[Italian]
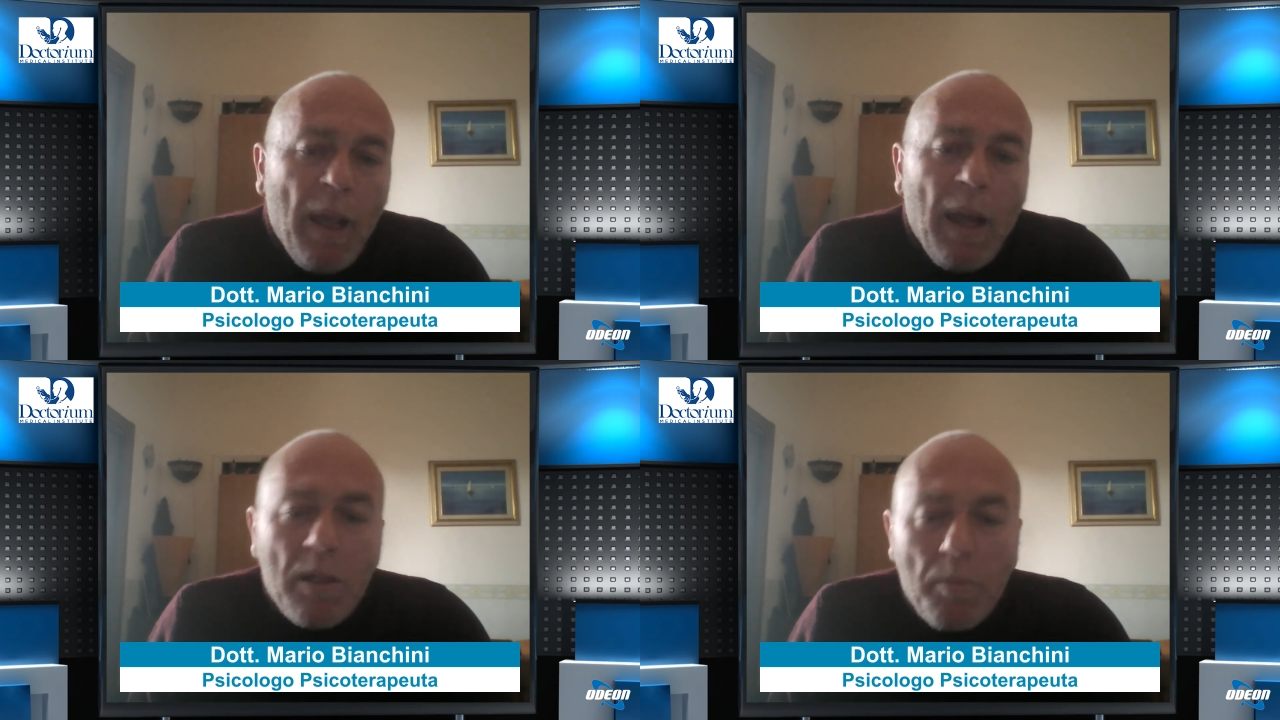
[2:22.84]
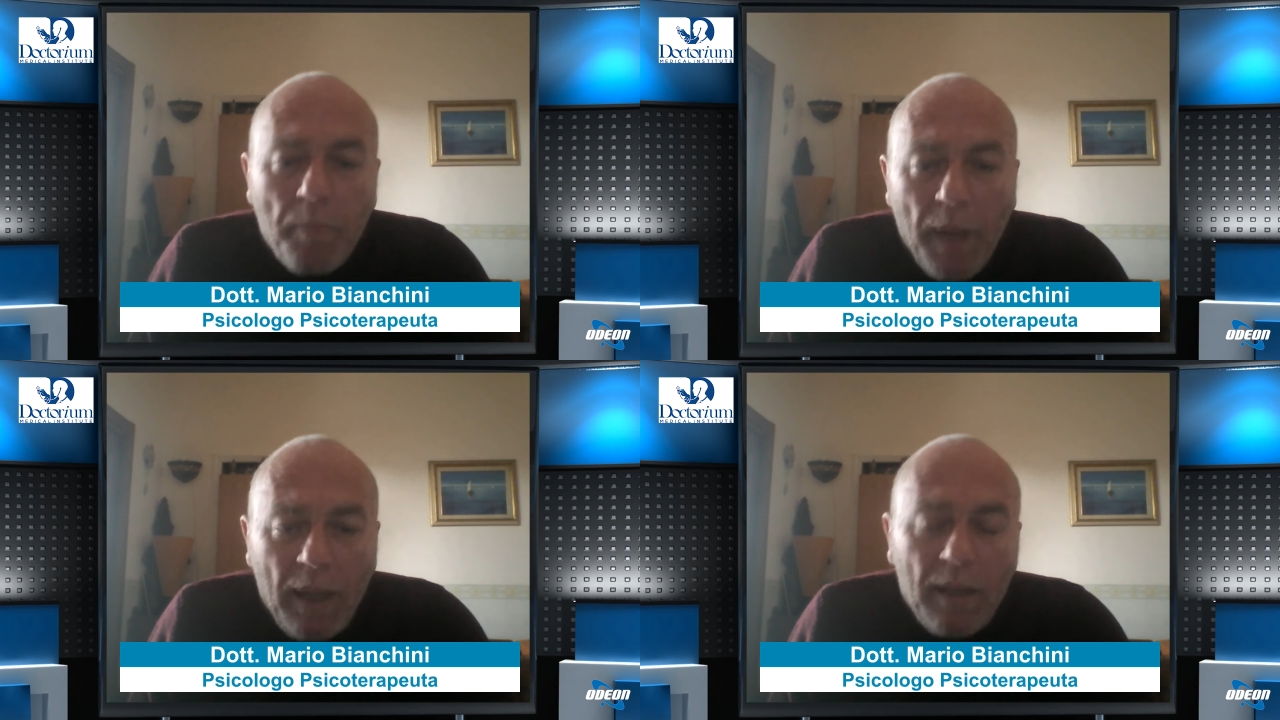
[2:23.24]

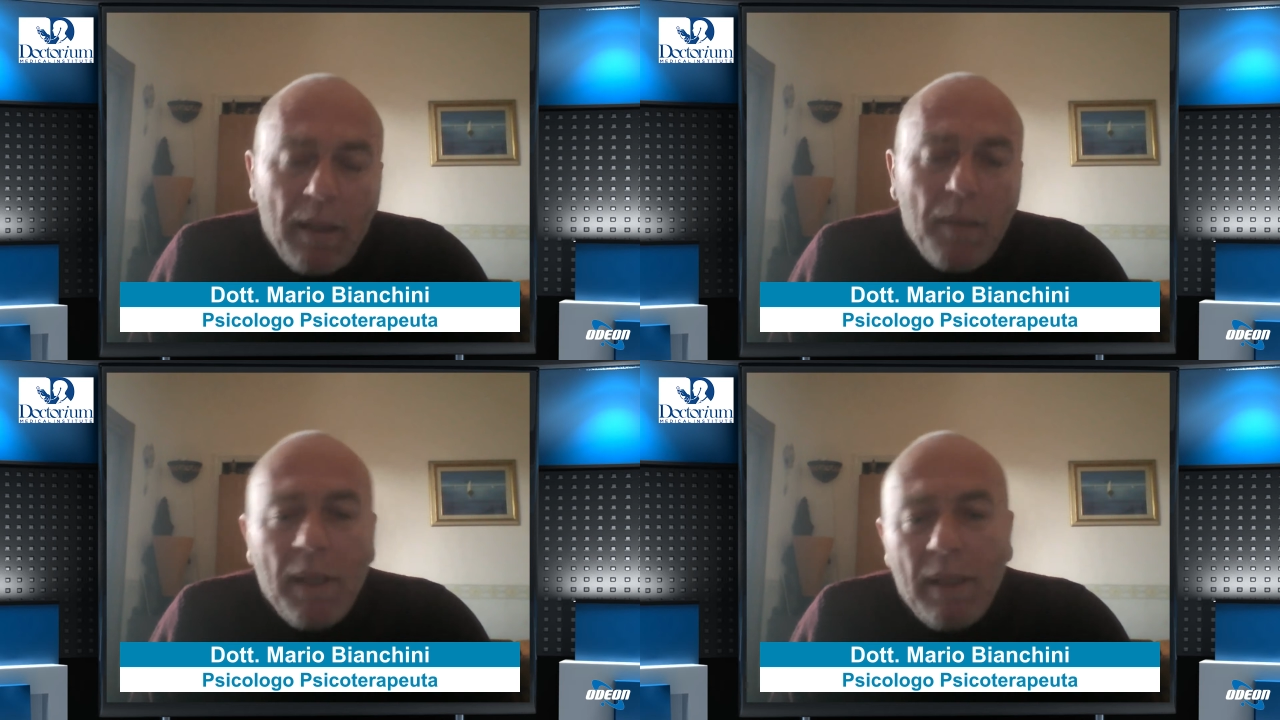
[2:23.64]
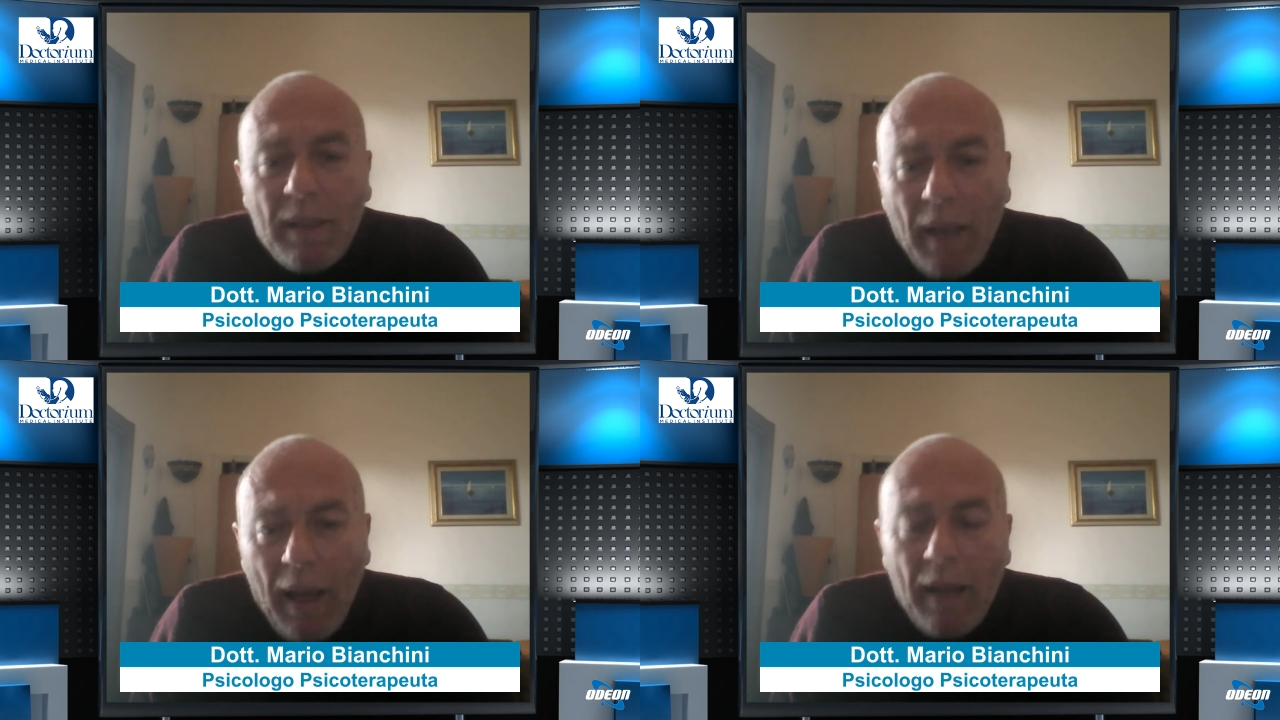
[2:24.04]
aspetti
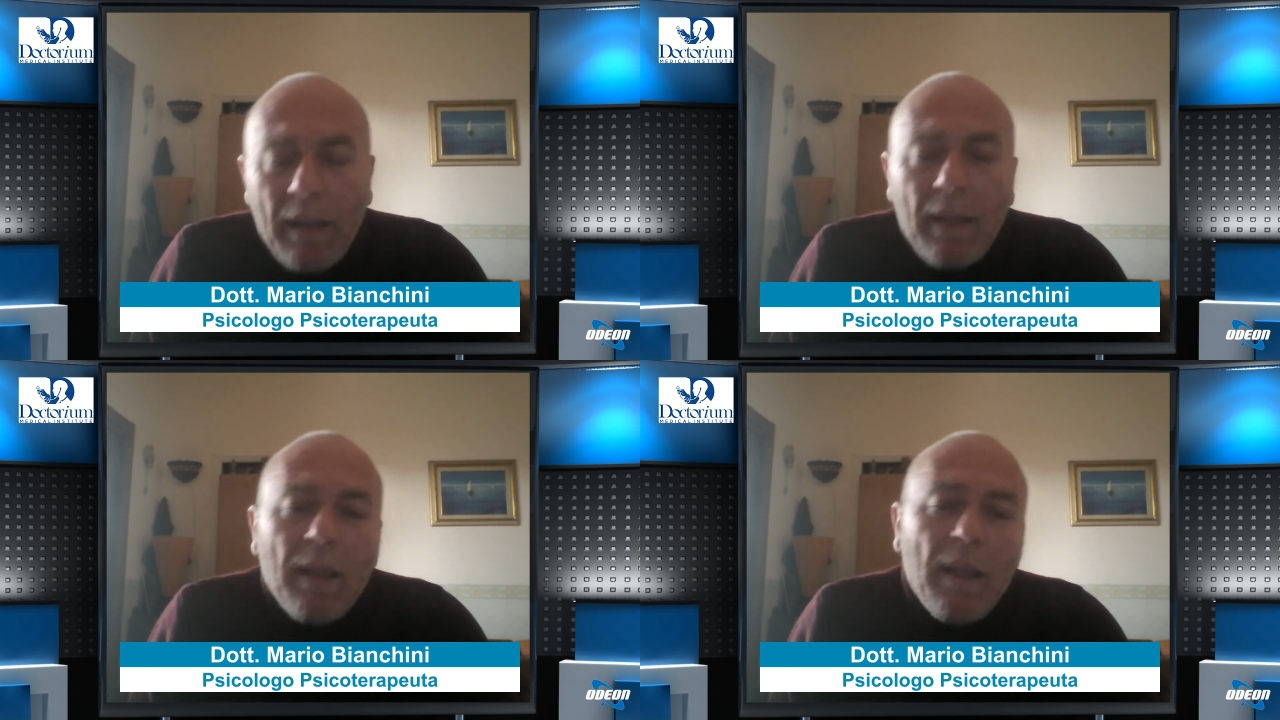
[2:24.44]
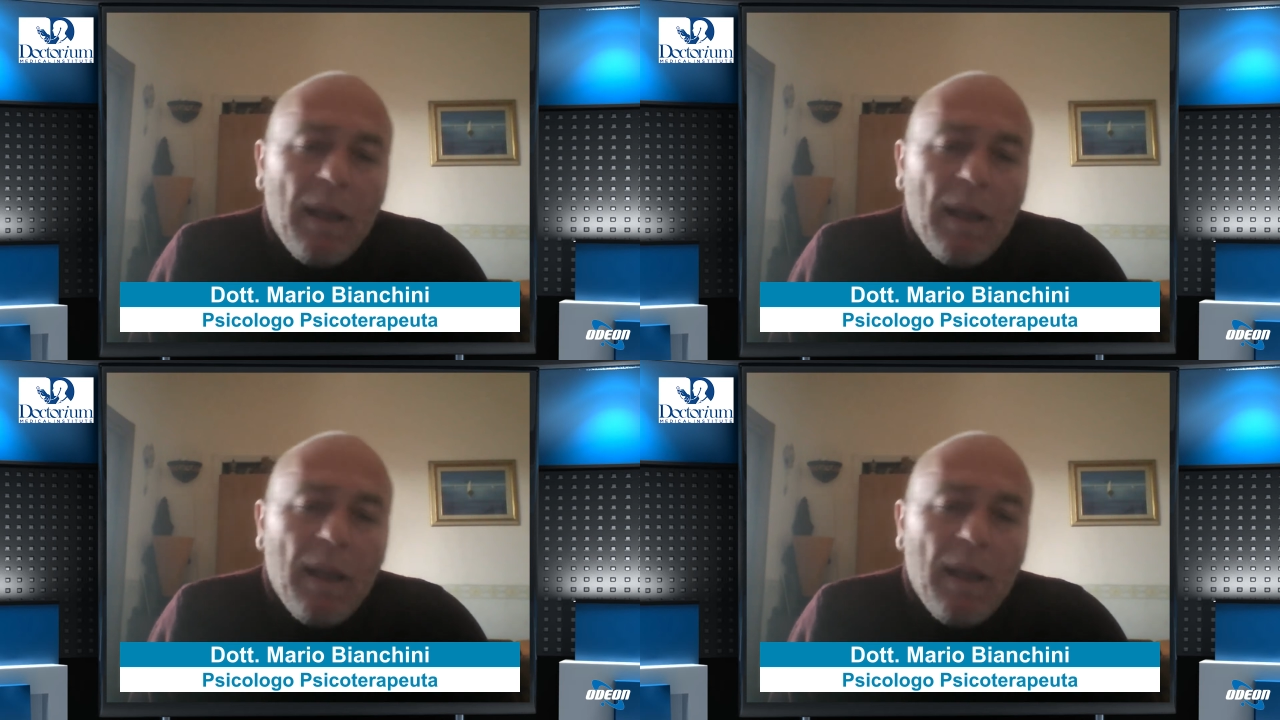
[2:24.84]
mentali